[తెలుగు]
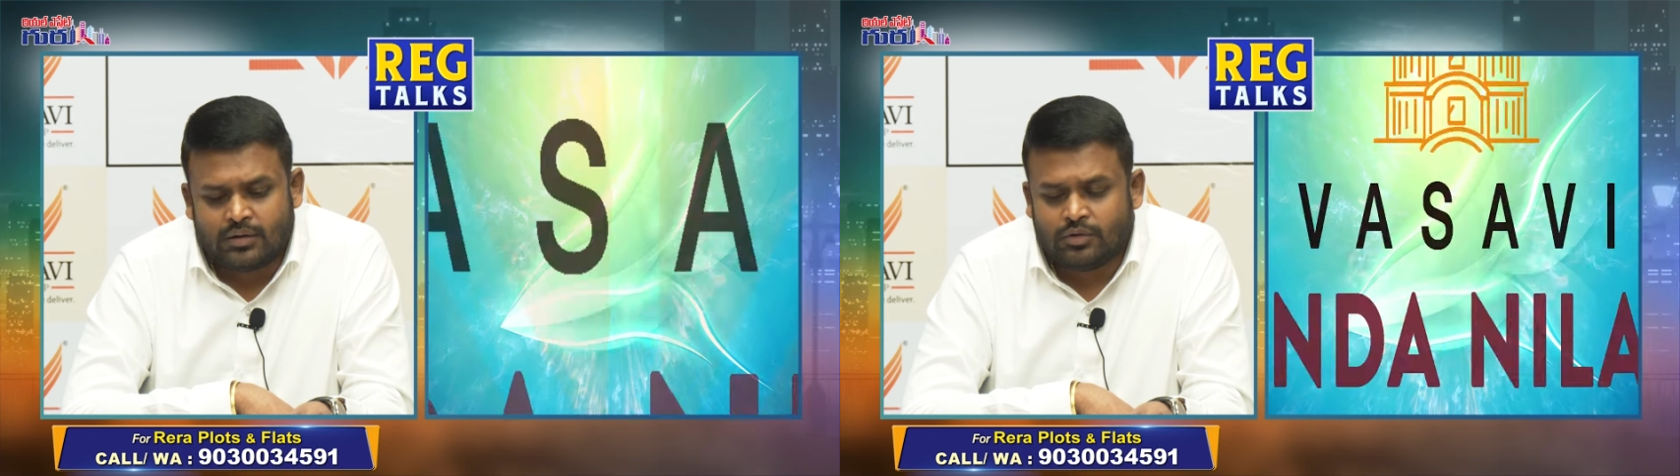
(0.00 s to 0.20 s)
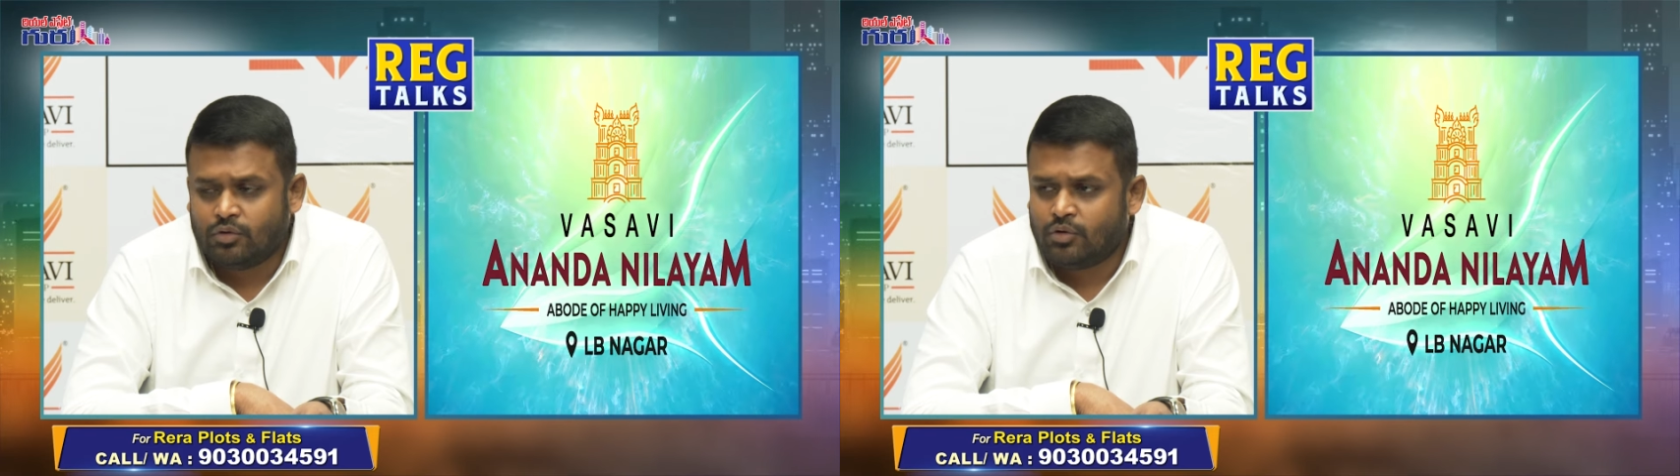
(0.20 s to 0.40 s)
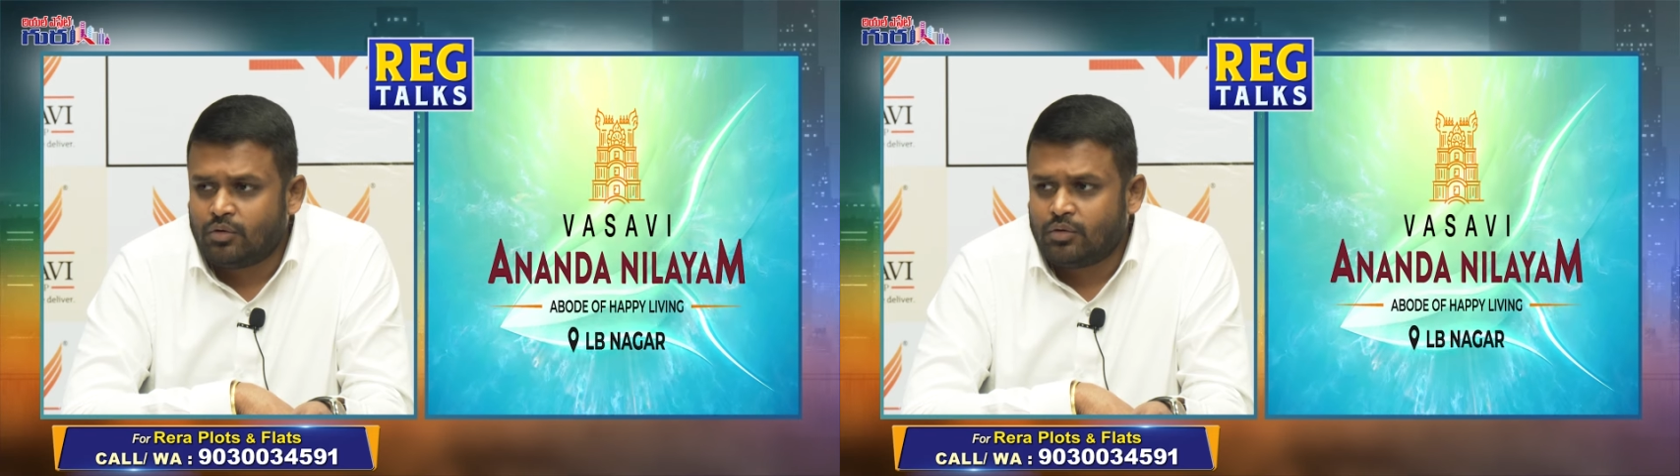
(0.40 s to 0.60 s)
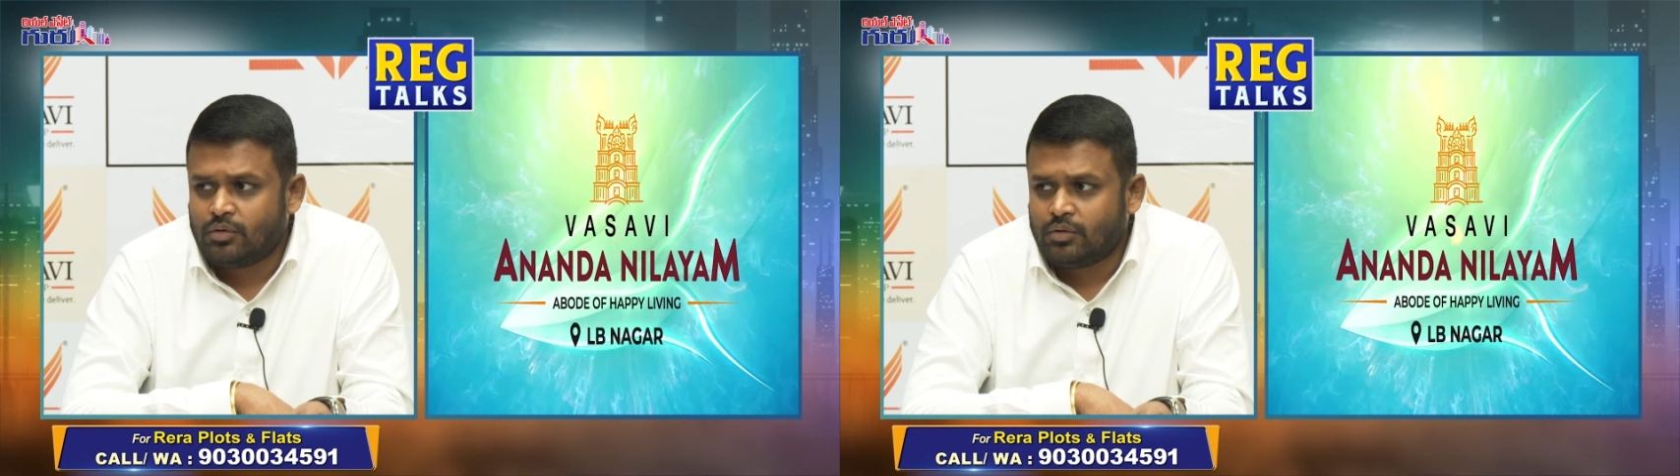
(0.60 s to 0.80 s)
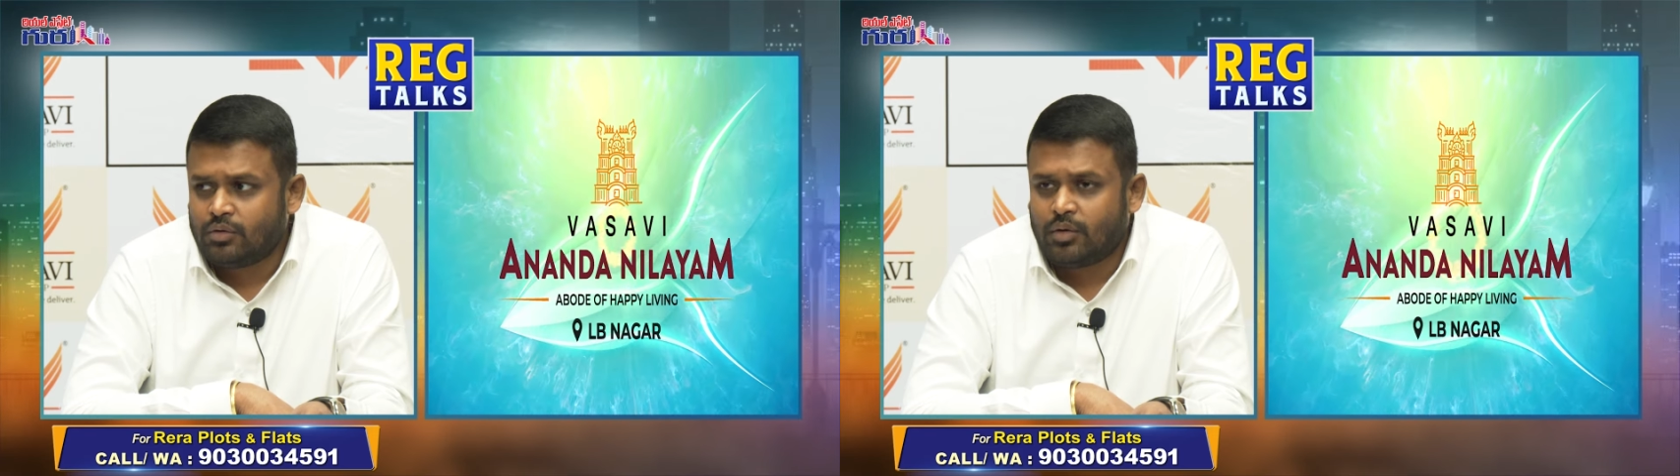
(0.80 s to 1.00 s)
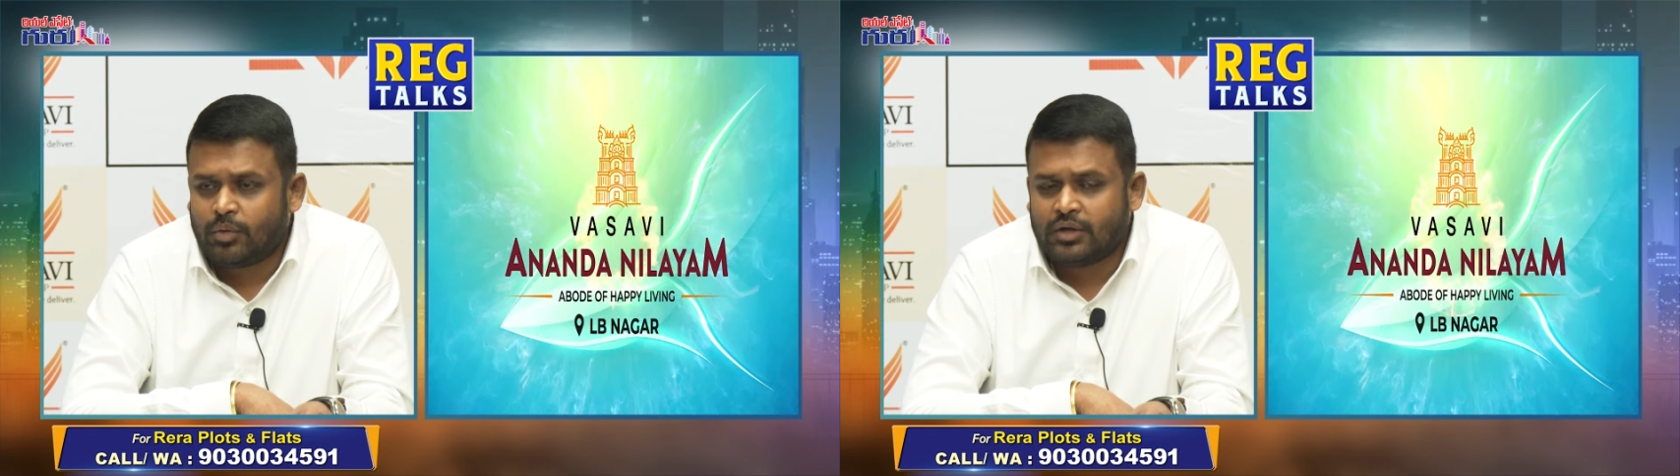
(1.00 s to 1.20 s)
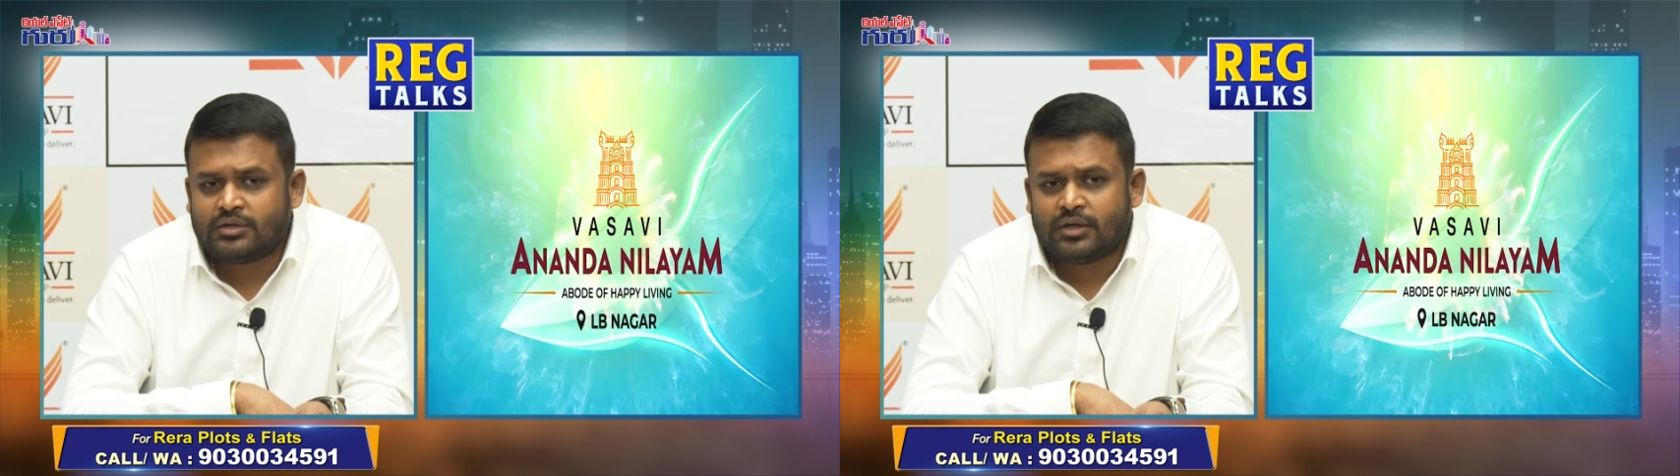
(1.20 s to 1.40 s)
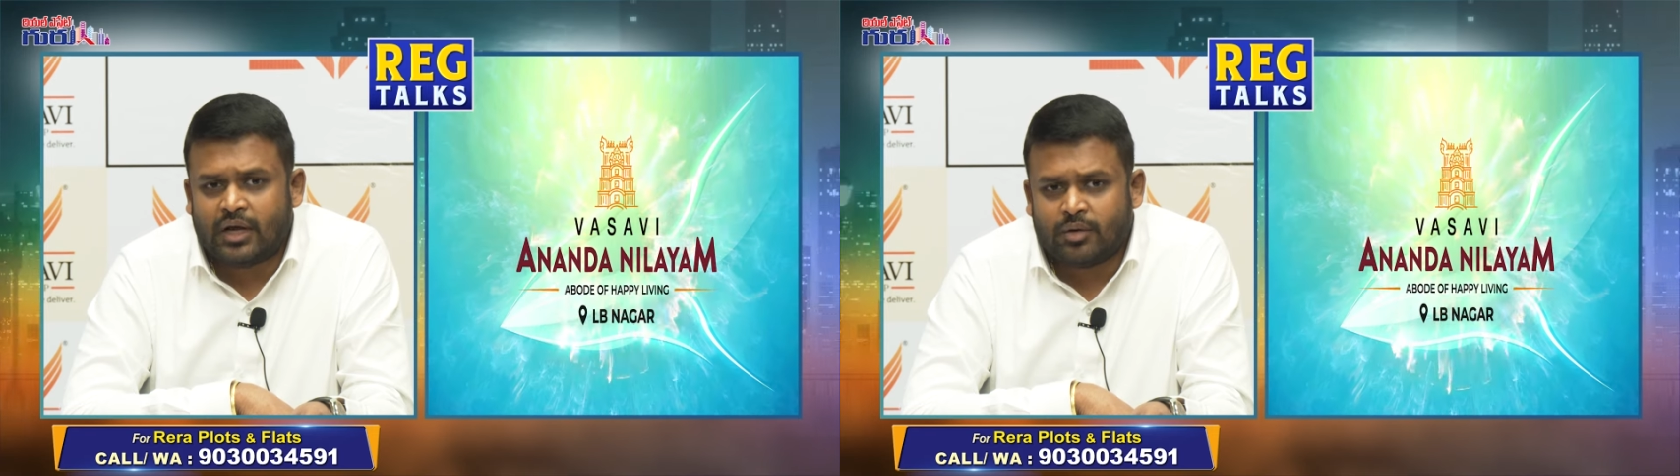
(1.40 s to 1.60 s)
ఇందులో
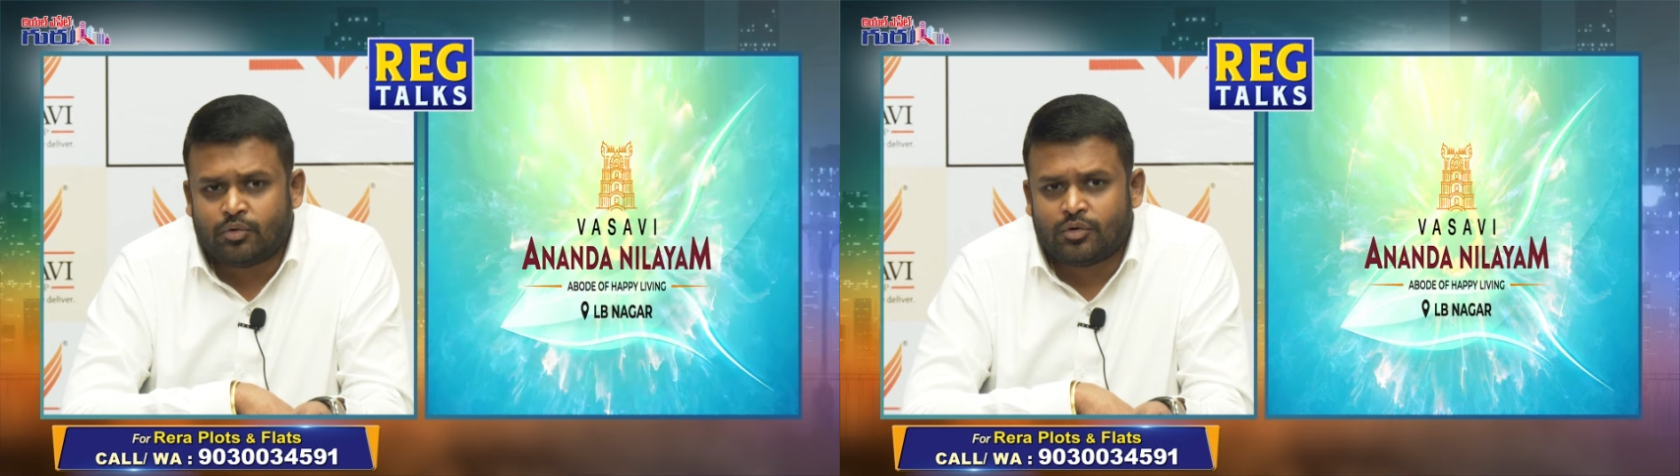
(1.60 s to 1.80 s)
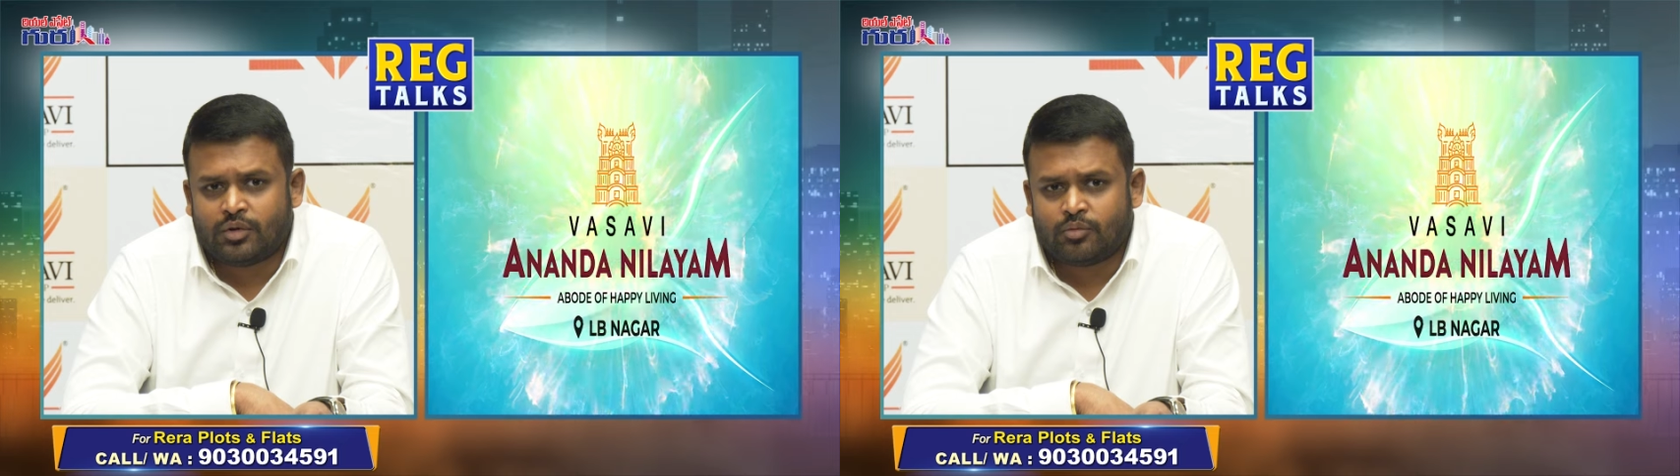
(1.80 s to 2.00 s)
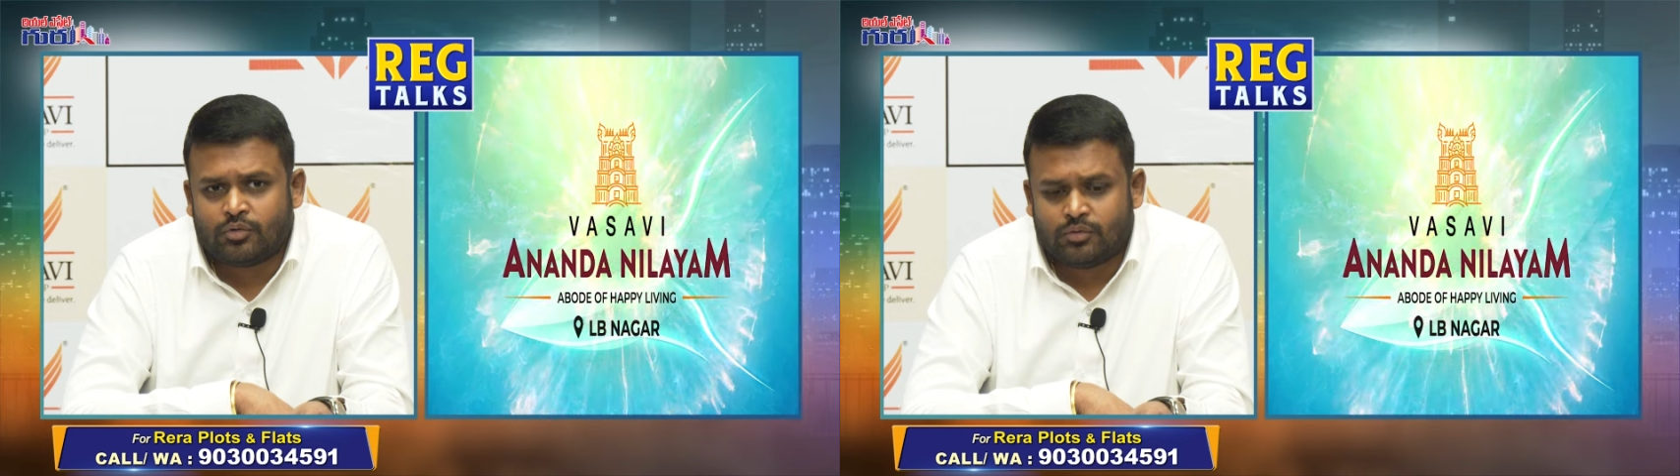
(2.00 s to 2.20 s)
మంచి నైపుణ్యము